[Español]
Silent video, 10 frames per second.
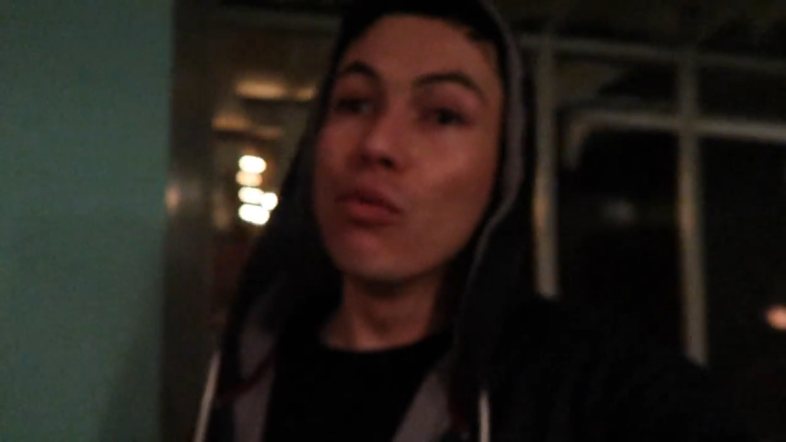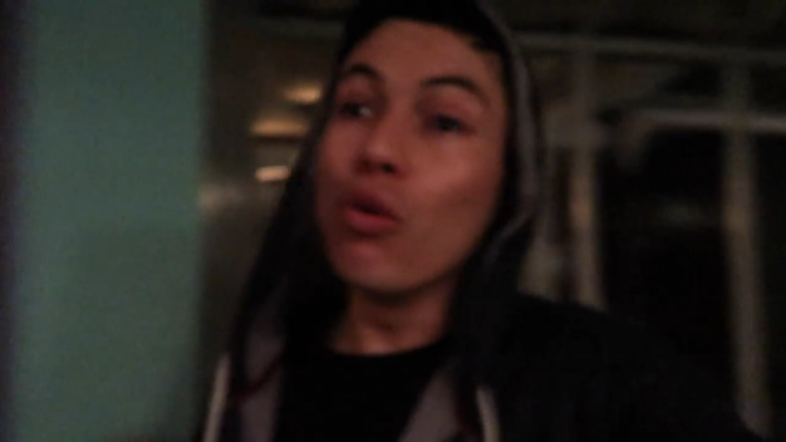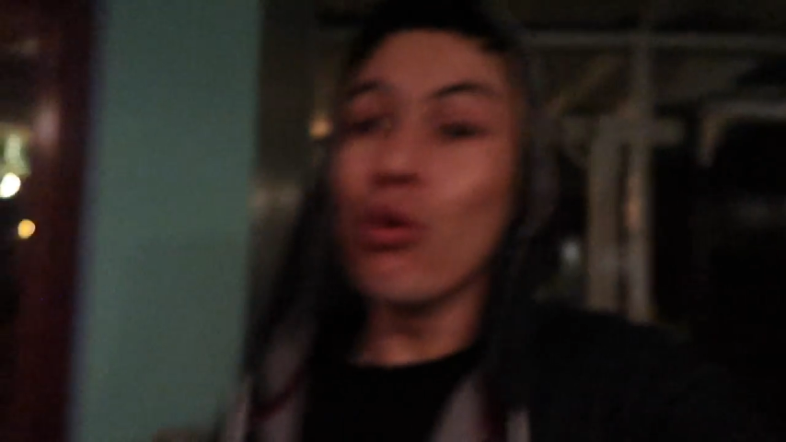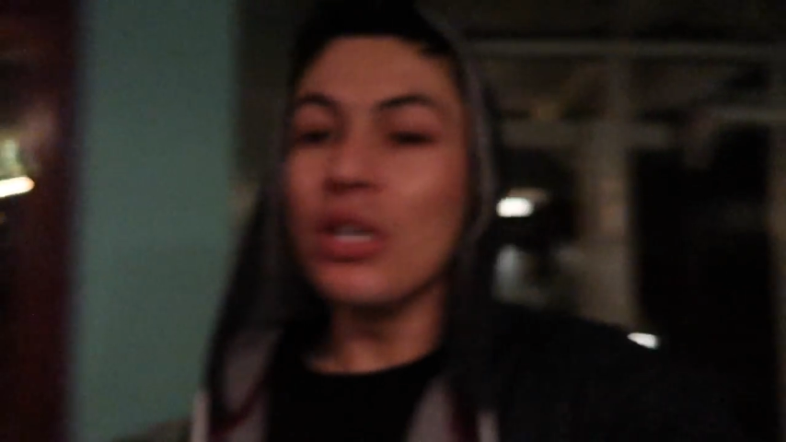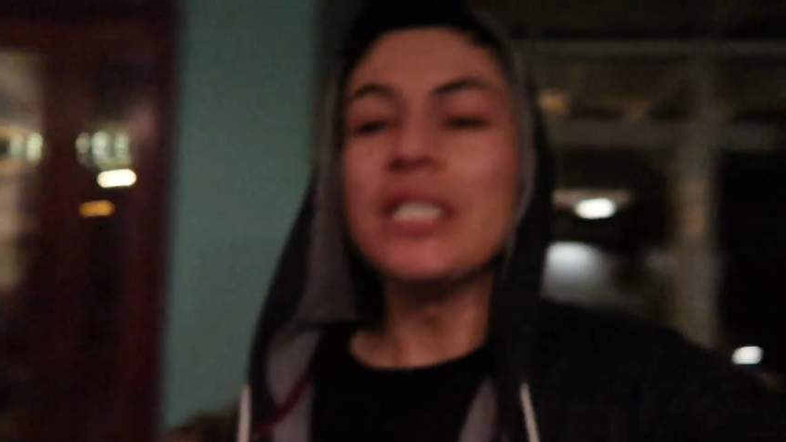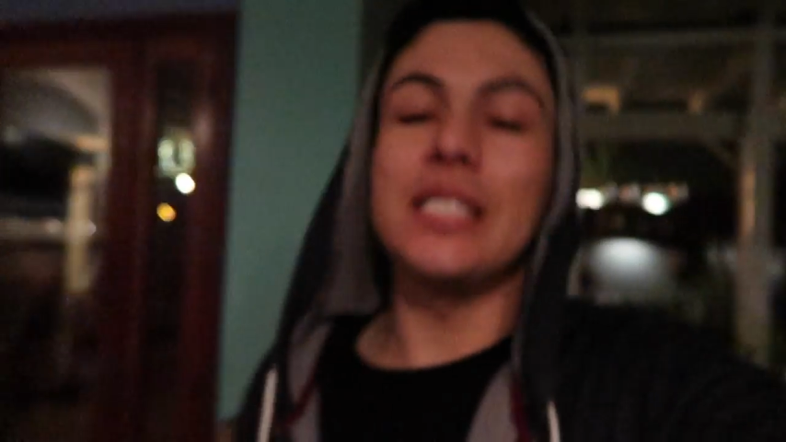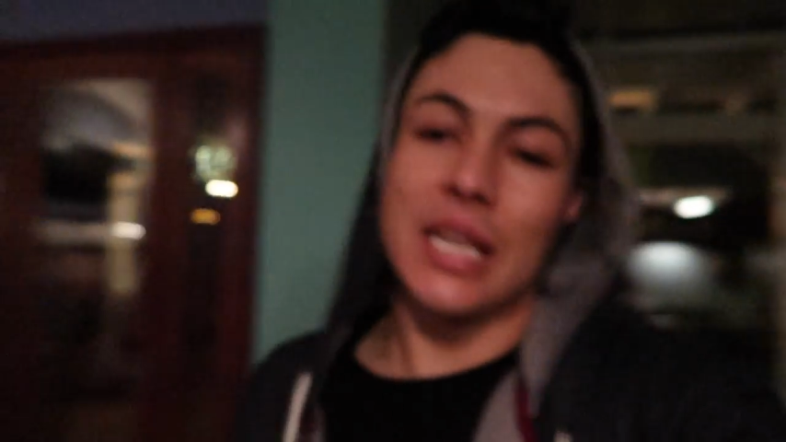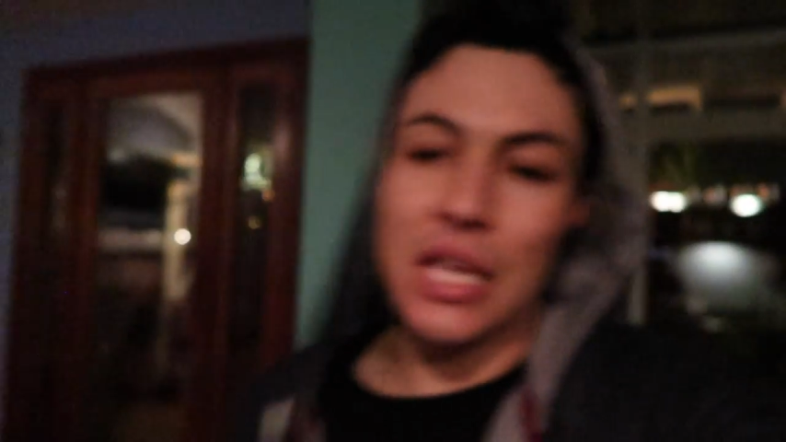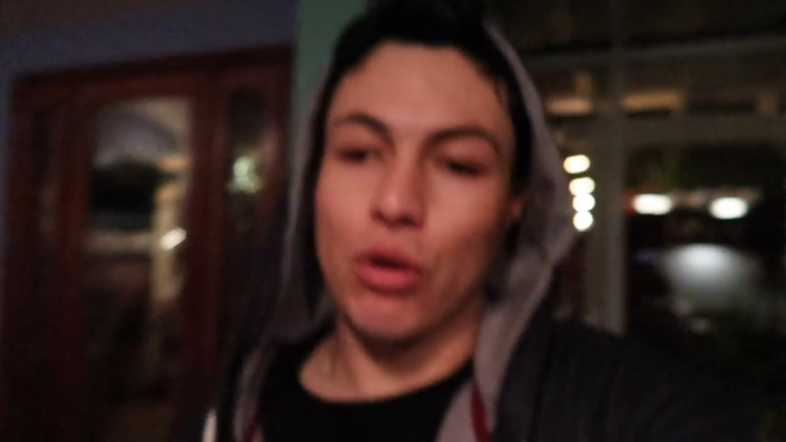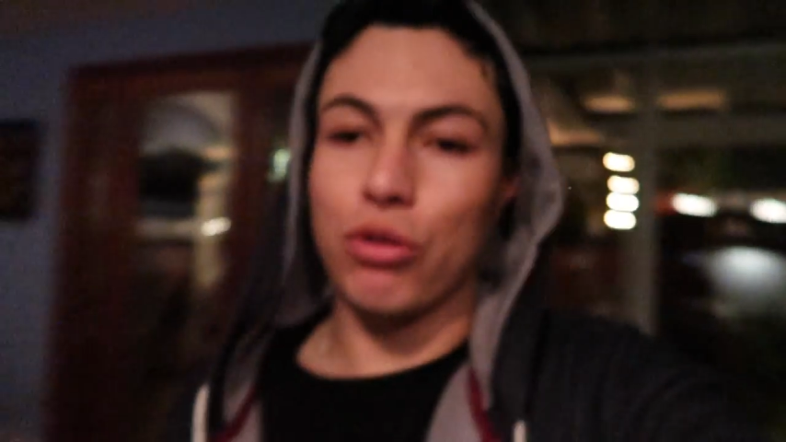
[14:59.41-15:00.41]
muy
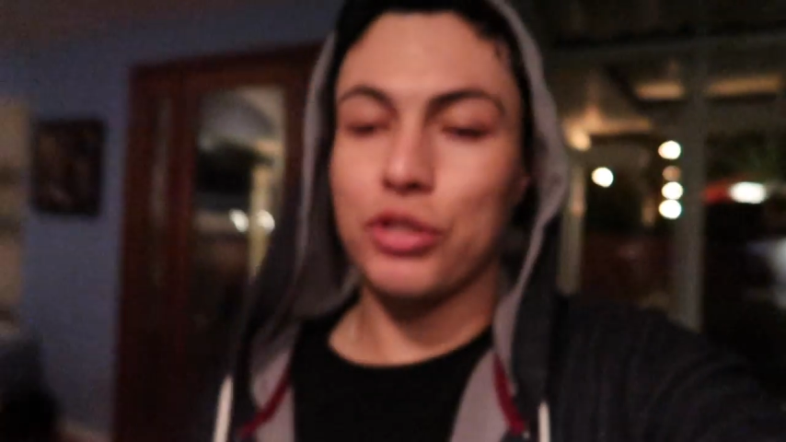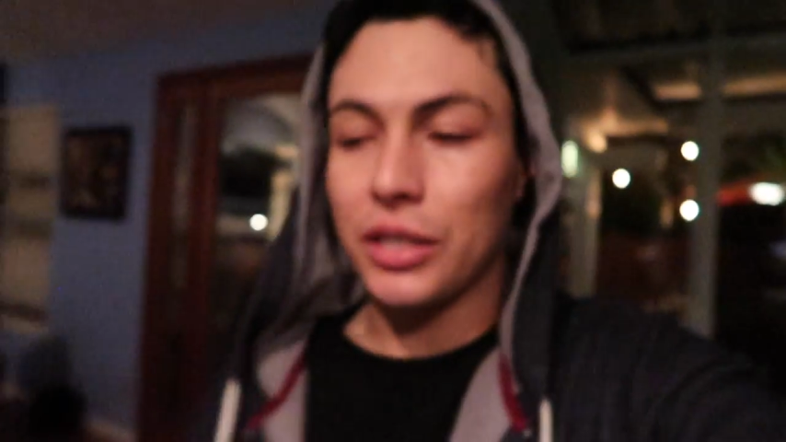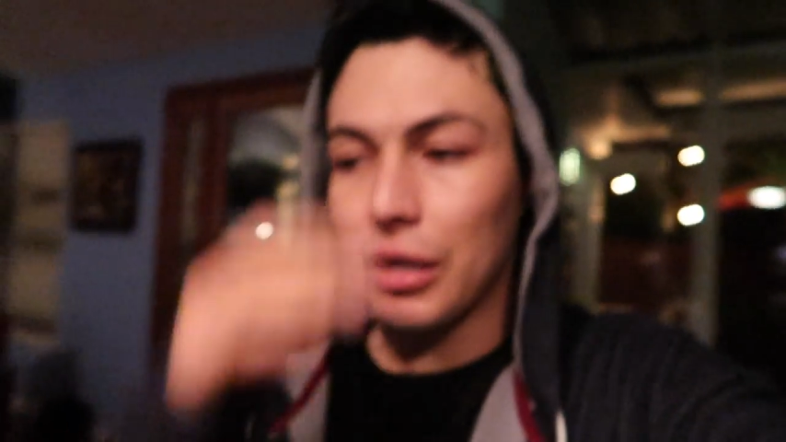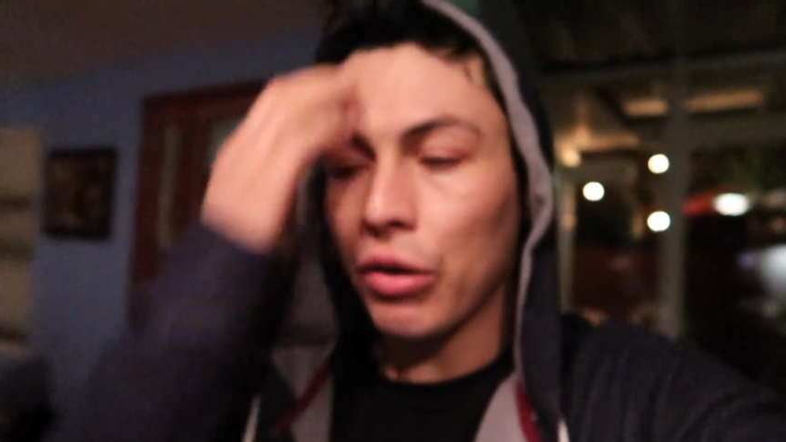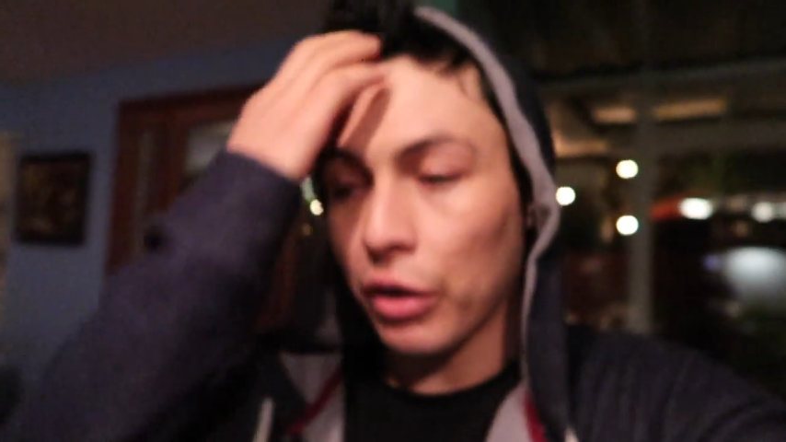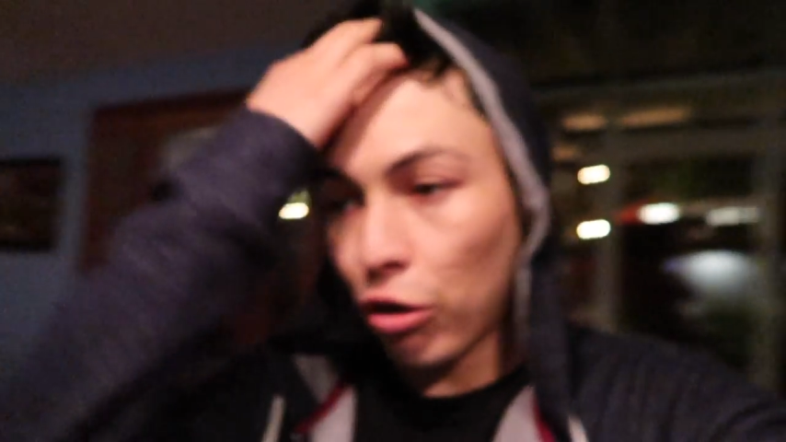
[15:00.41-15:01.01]
seguido. Yo sé que lo